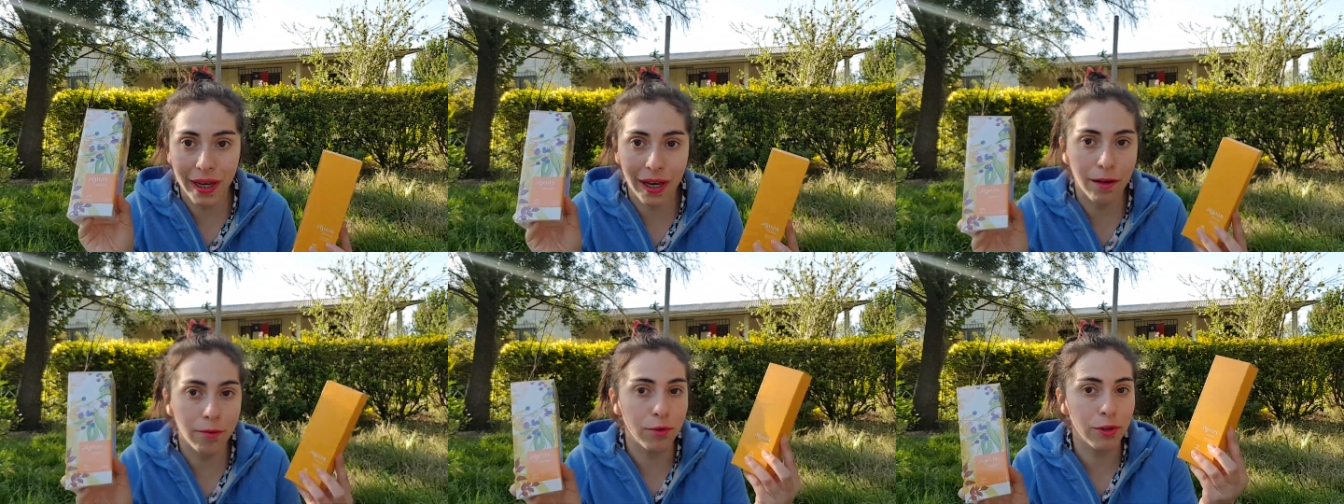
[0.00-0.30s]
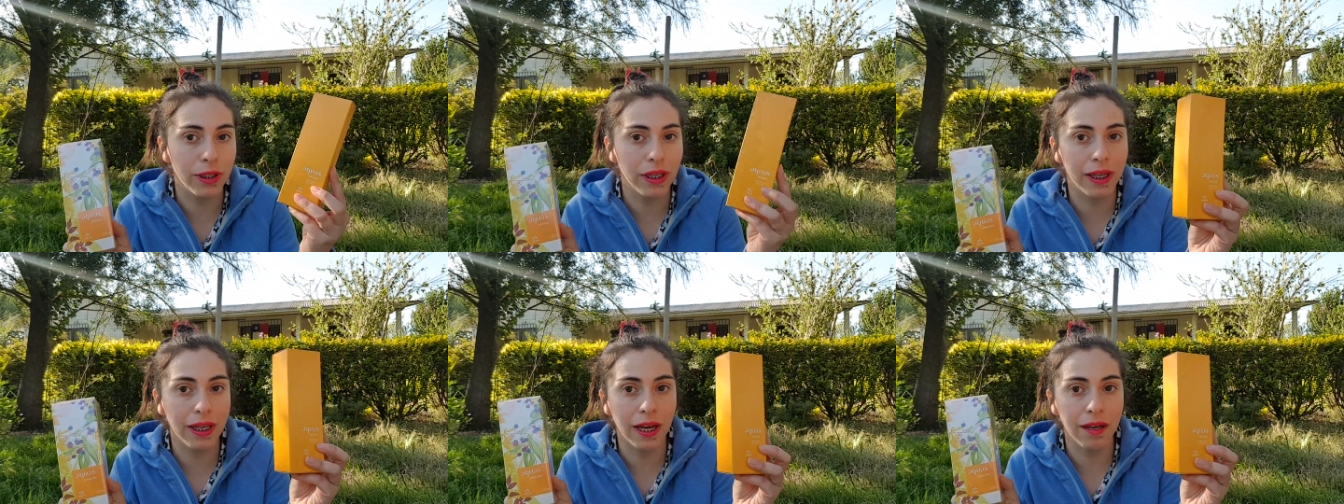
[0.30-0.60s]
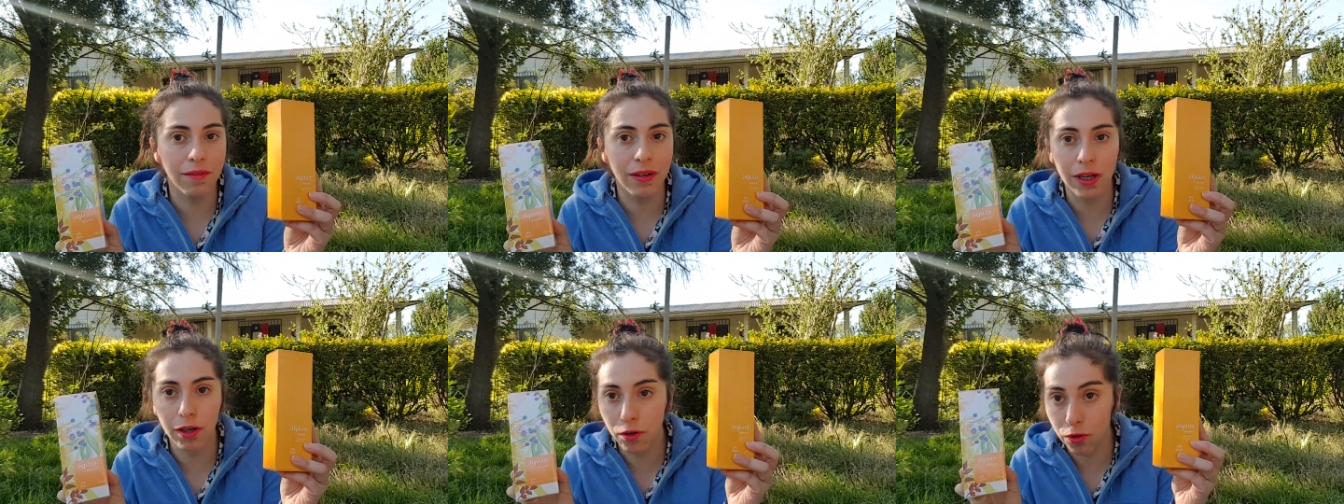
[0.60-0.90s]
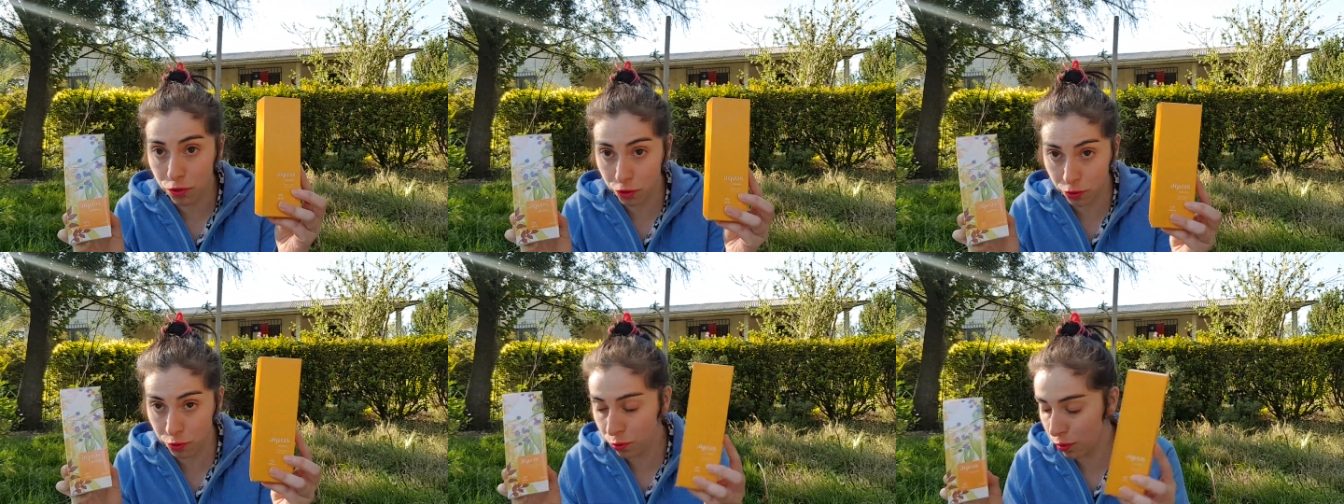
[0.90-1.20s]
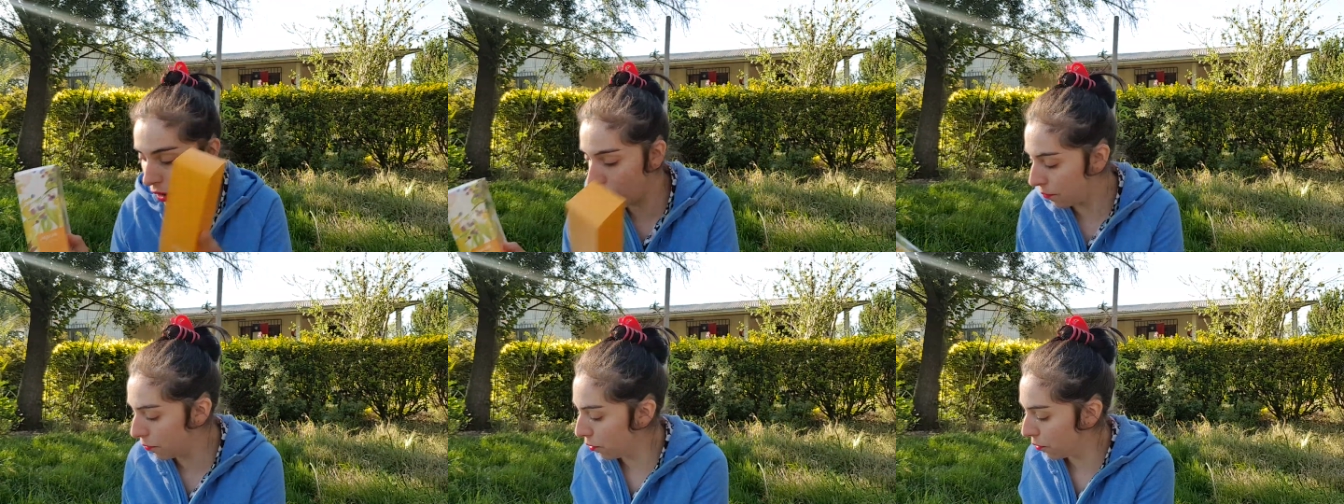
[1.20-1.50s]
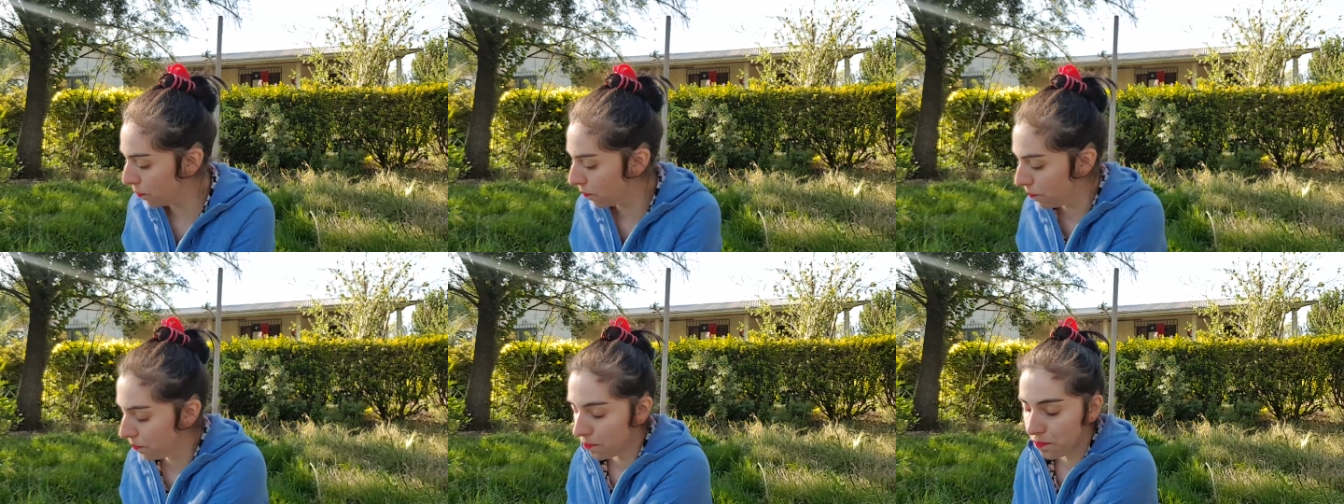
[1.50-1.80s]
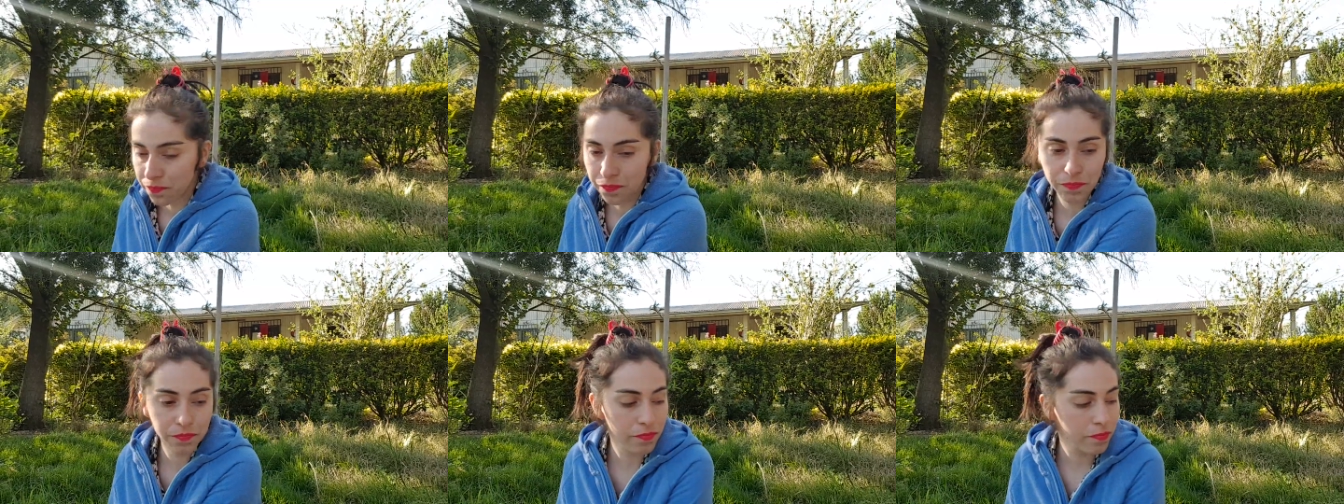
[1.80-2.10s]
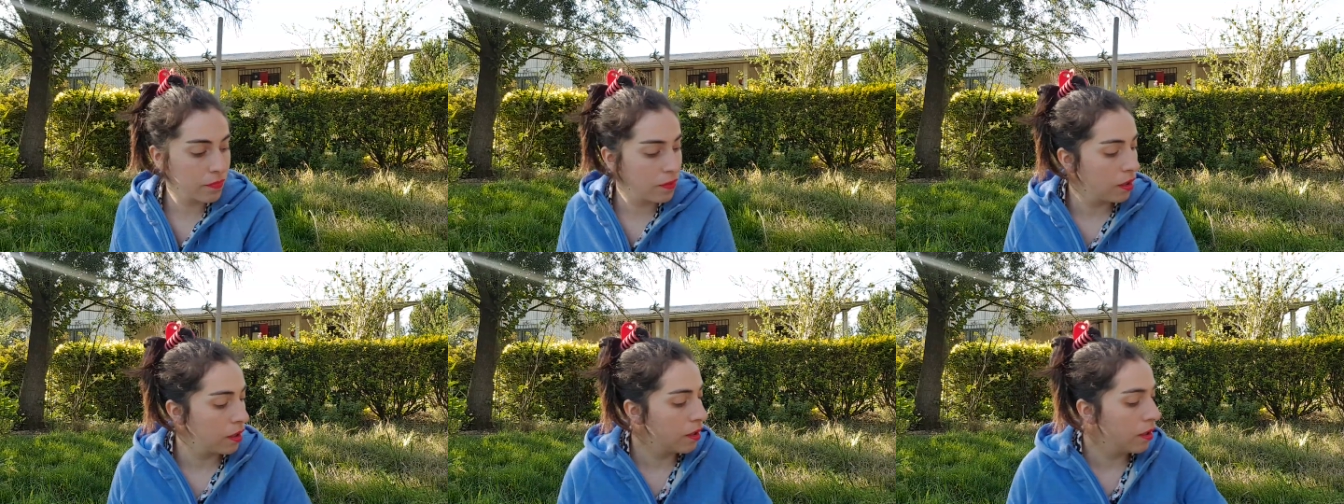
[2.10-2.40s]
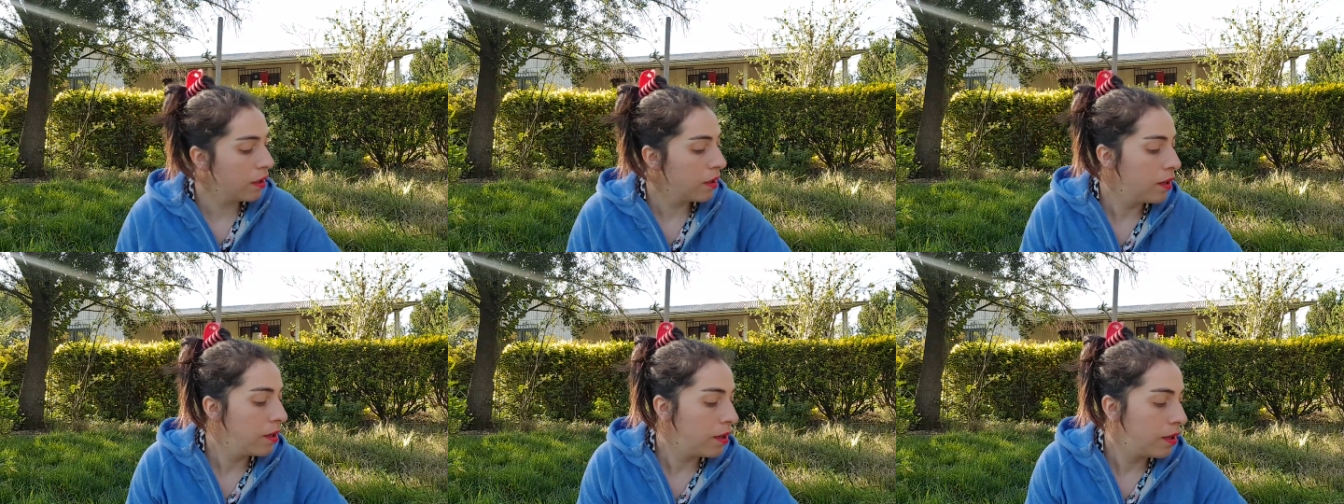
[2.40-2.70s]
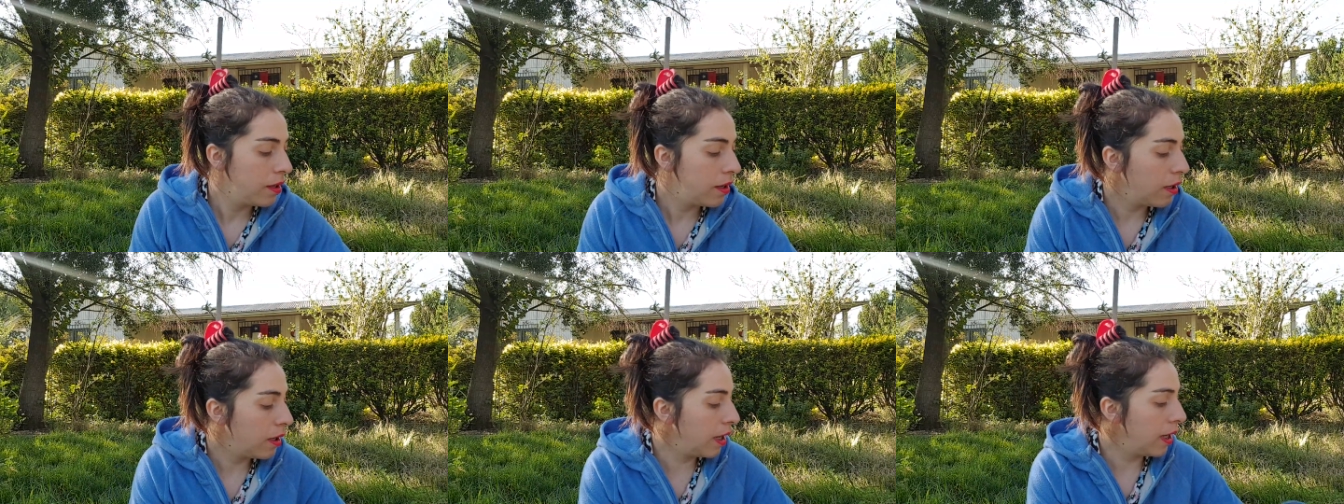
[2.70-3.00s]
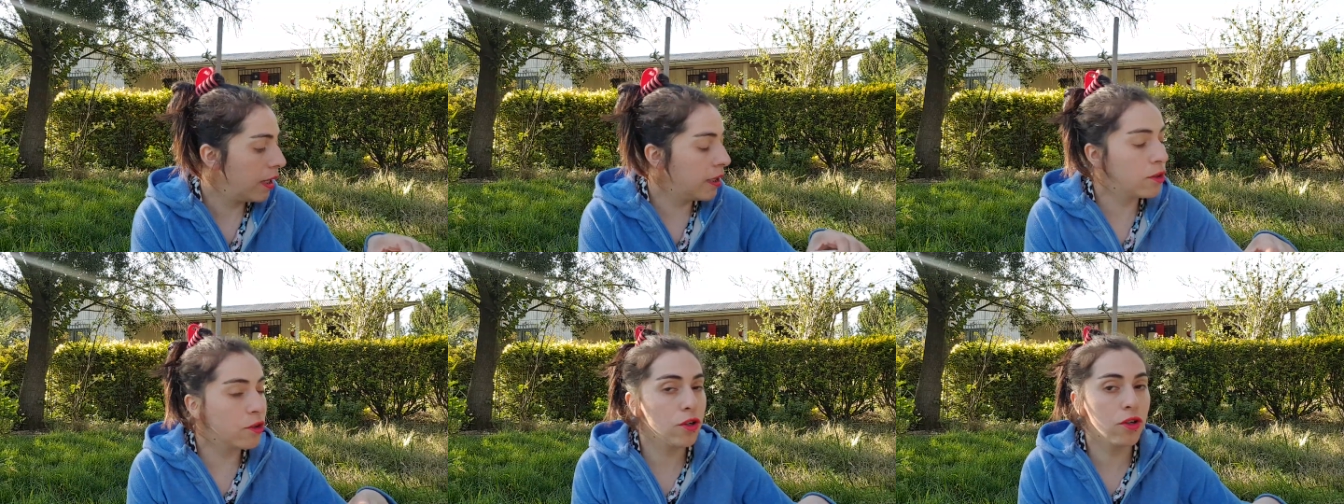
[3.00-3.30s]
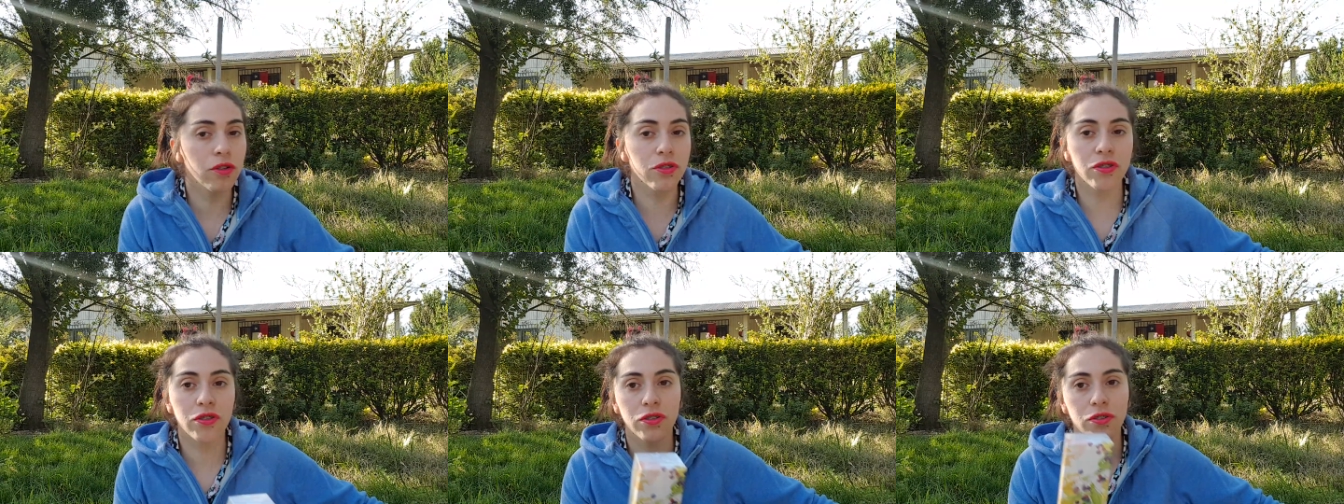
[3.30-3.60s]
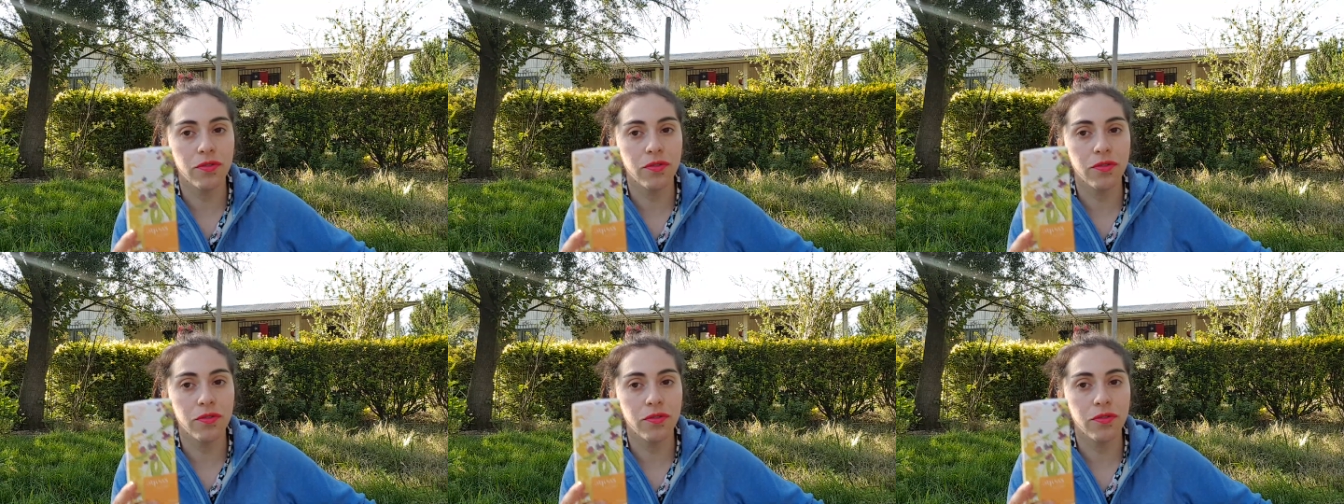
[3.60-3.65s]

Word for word: jabuticaba con su jabón. El 2,